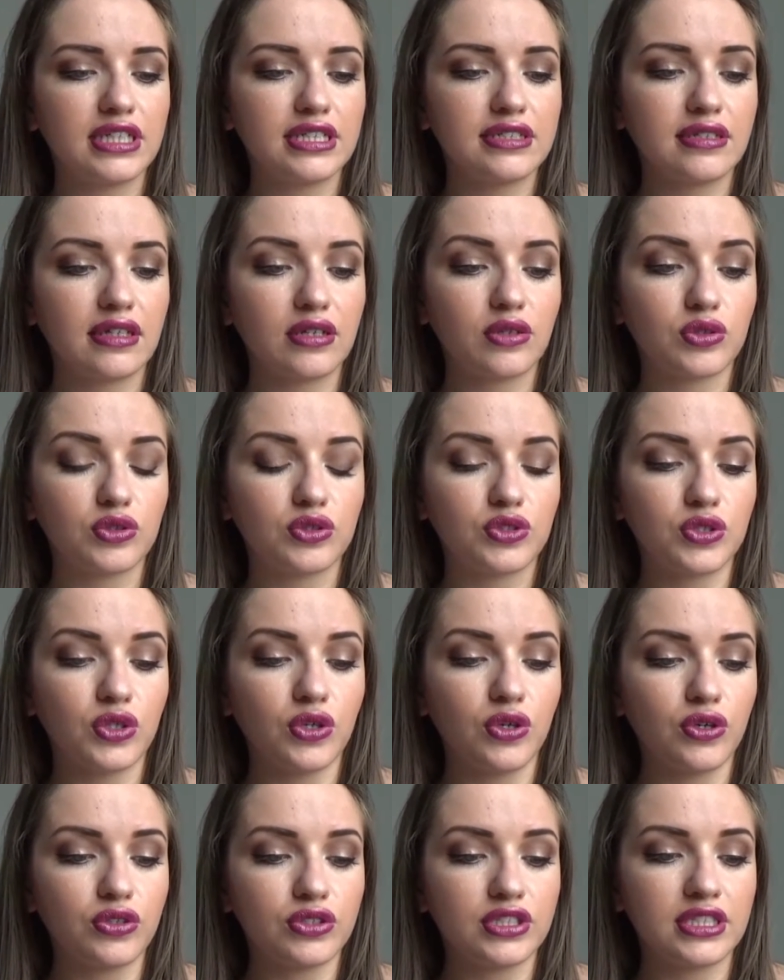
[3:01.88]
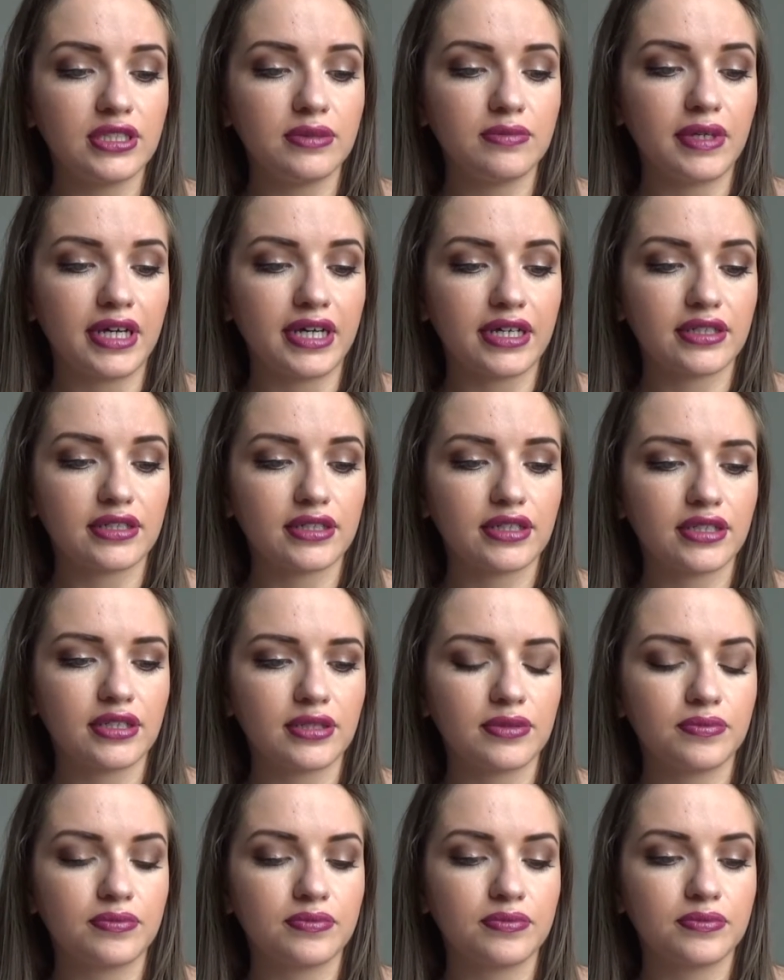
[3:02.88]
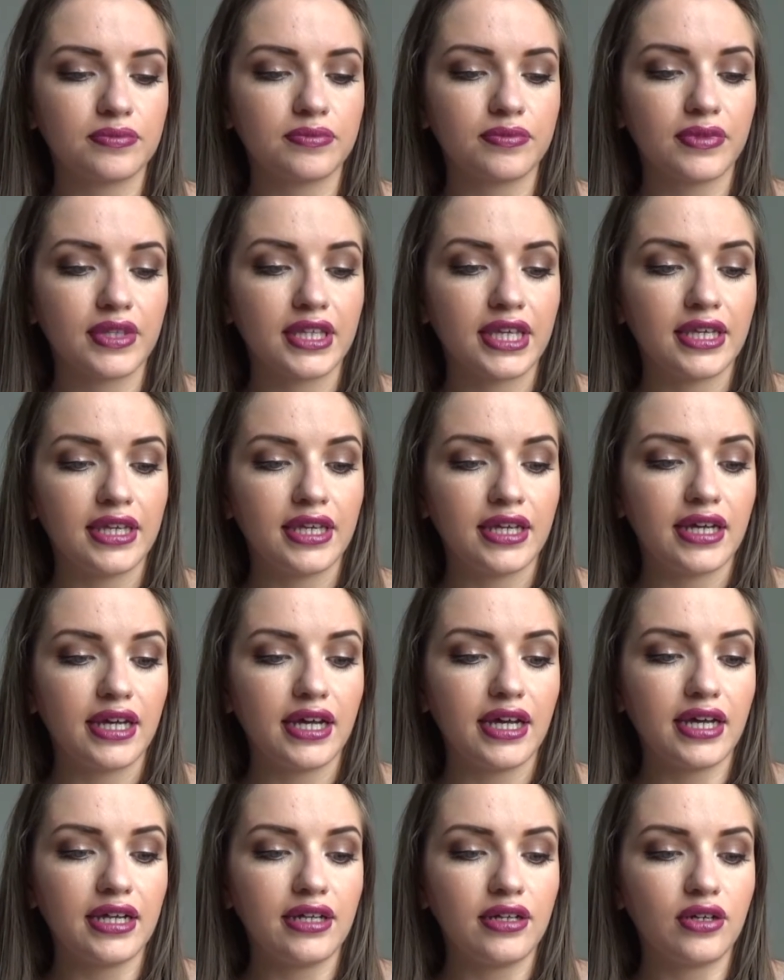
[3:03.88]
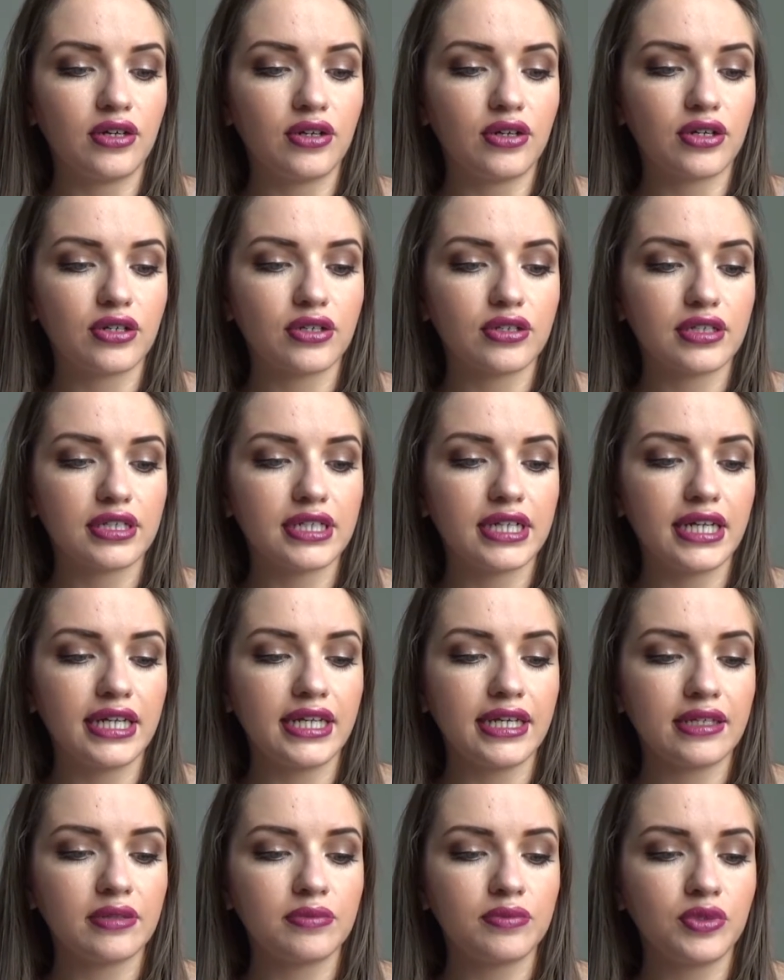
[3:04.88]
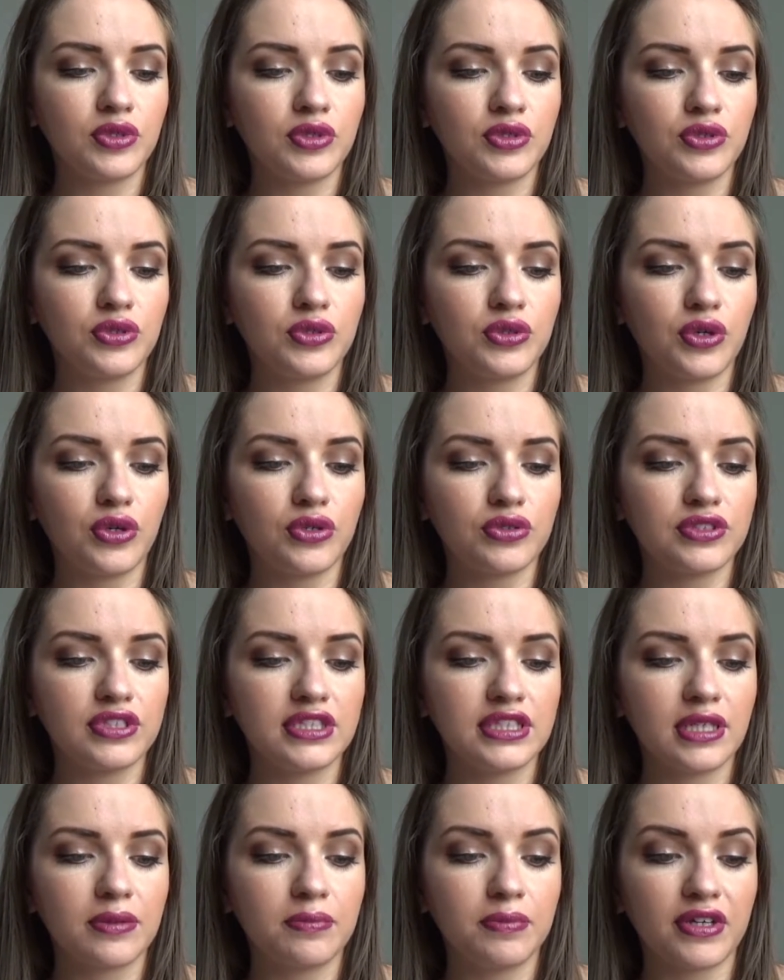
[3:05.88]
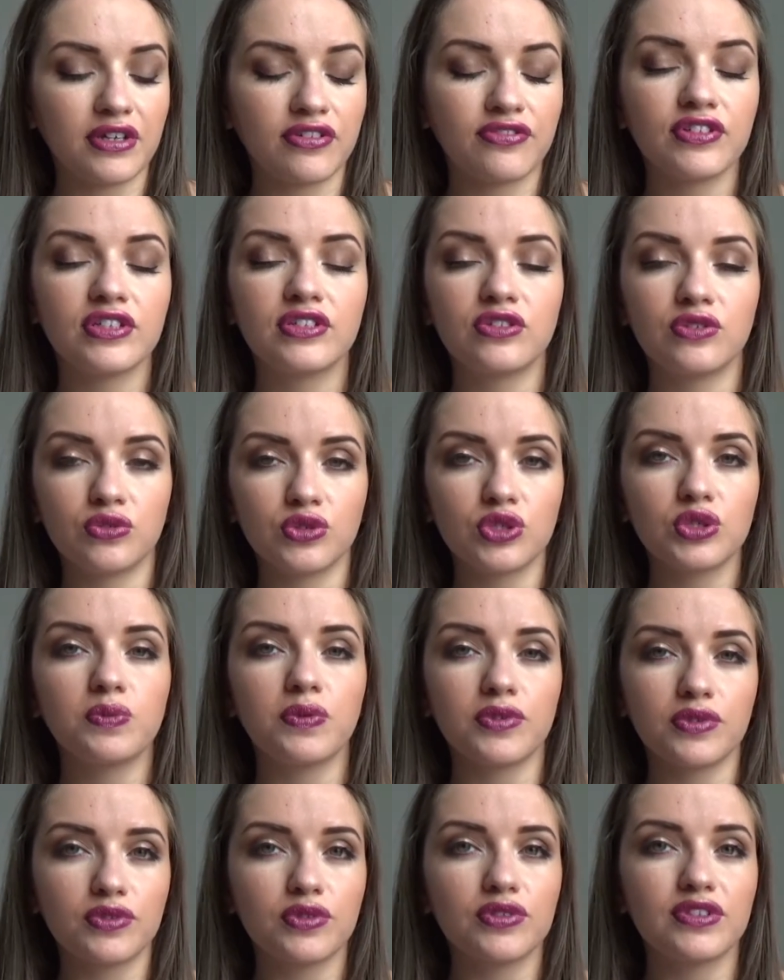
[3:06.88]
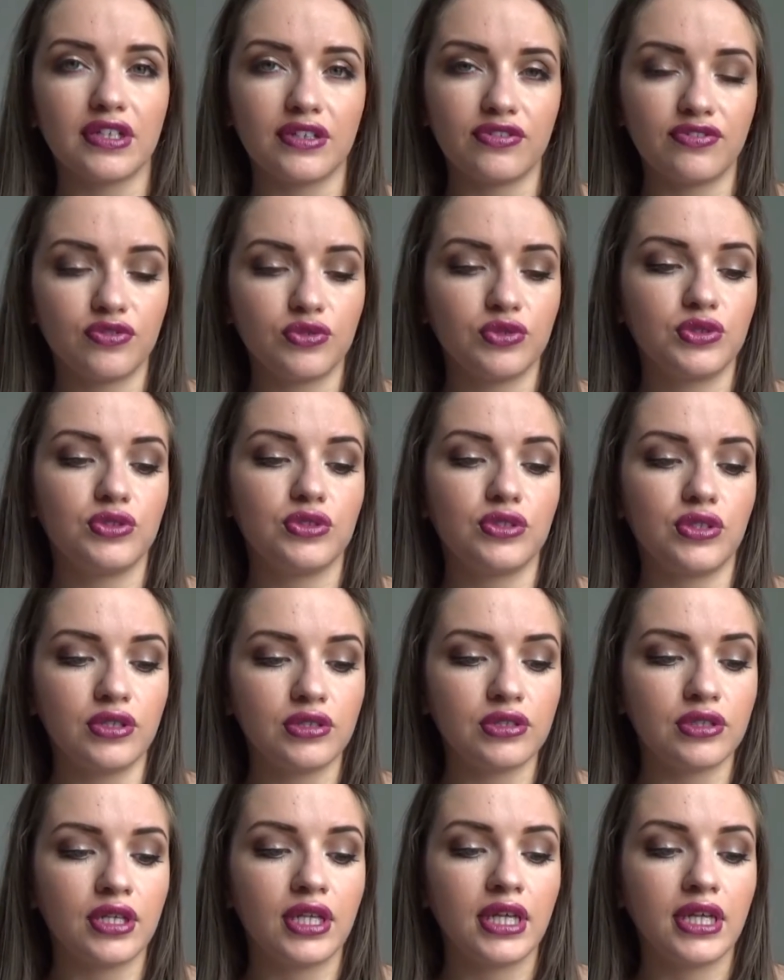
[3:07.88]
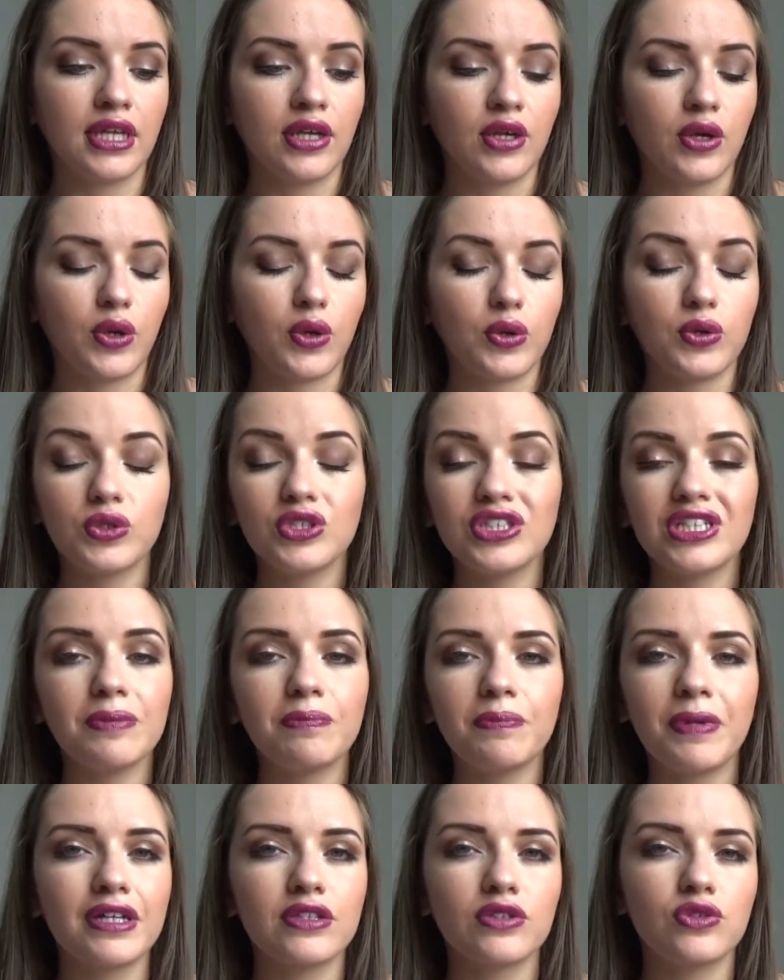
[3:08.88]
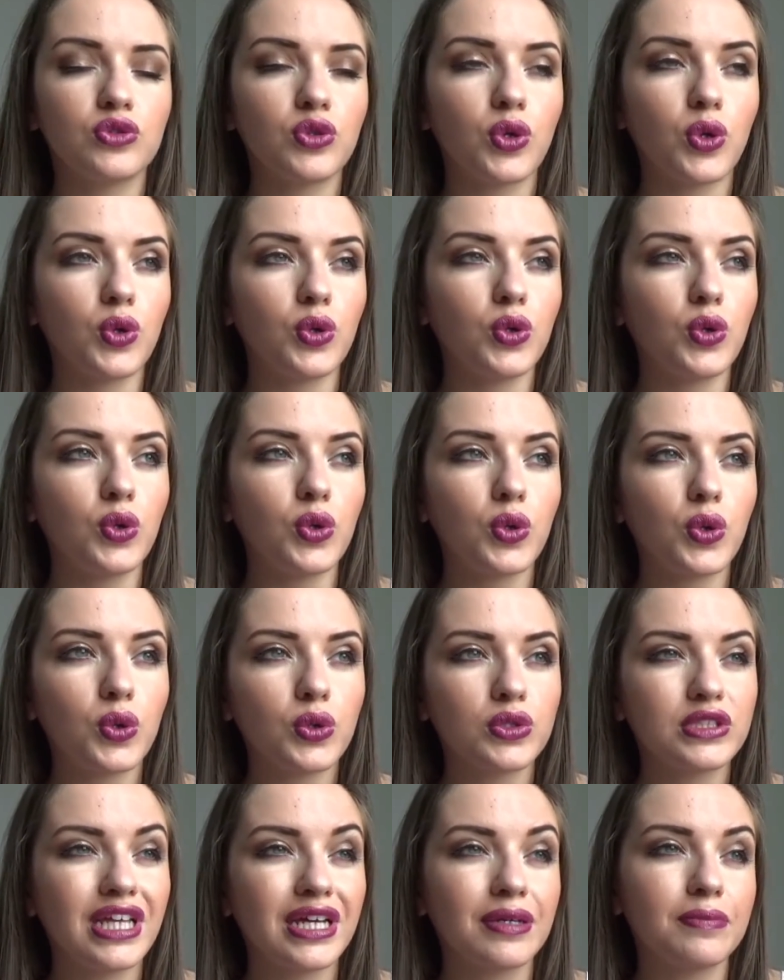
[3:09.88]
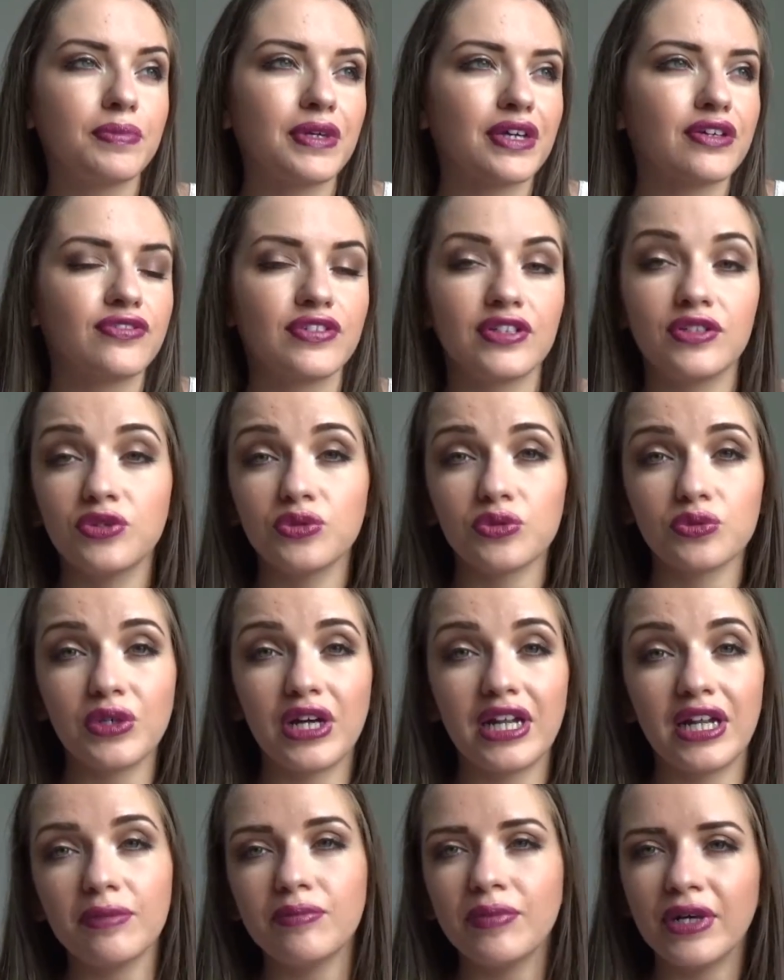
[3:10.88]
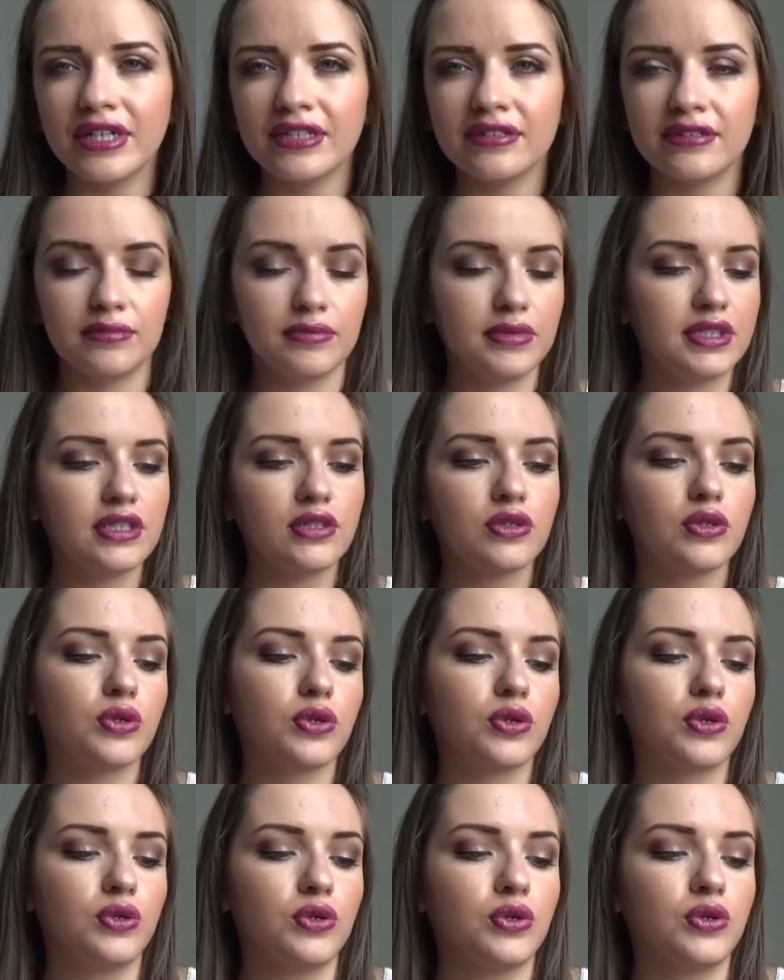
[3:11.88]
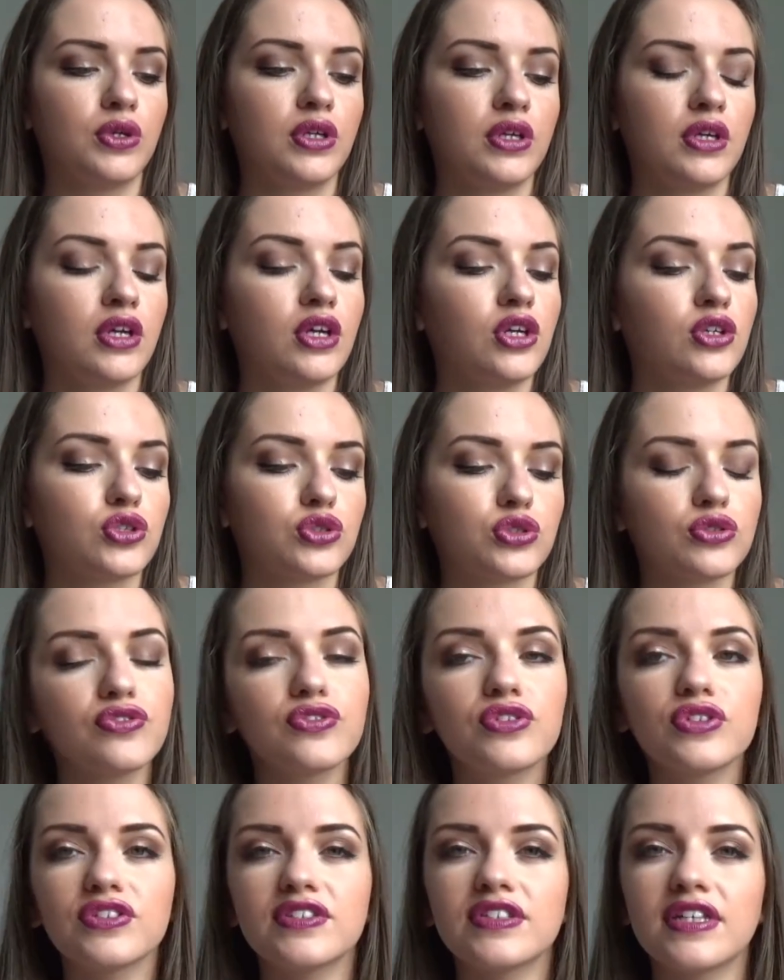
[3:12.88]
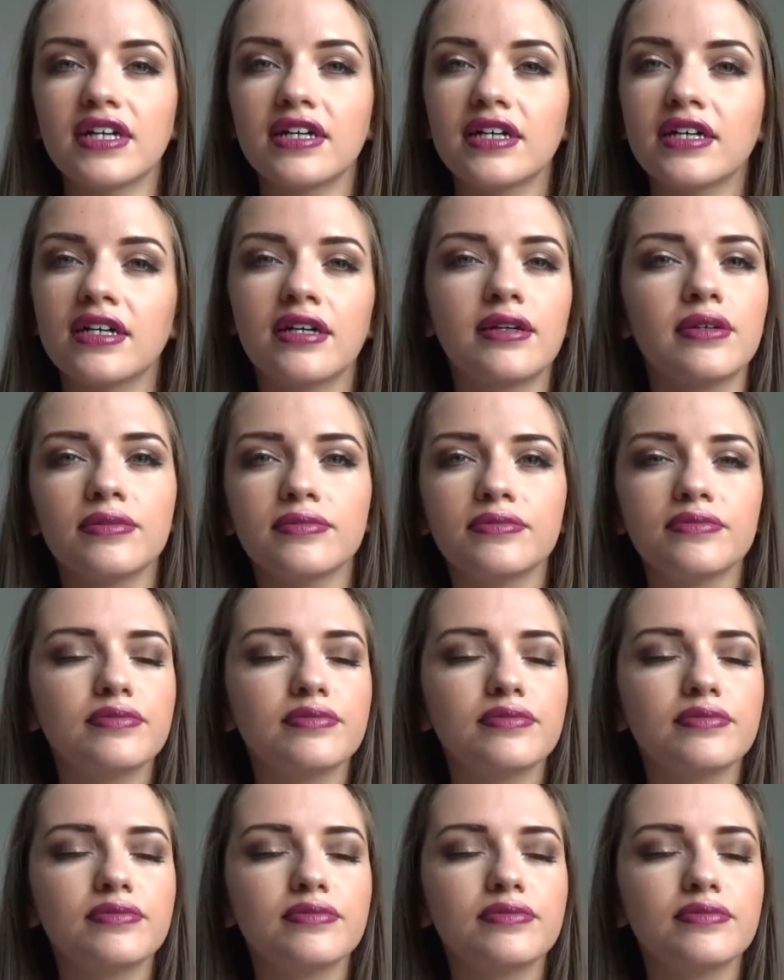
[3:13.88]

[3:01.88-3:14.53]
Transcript: des incrustants, anti-marque. Alors, clairement, le anti-imperfection, je pense que ça fonctionne. Euh, J'ai pas trop d'imperfections à la base, mais euh, je trouve que ça,